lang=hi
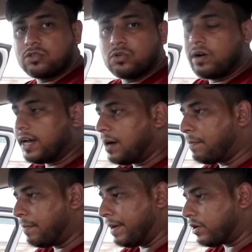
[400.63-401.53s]
दोस्तों अगर
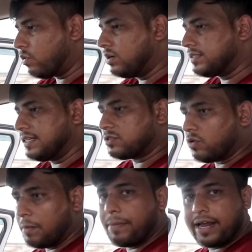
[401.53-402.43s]
आप पेट्रोल से इसको
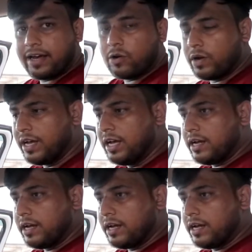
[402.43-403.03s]
कंपेयर करोगे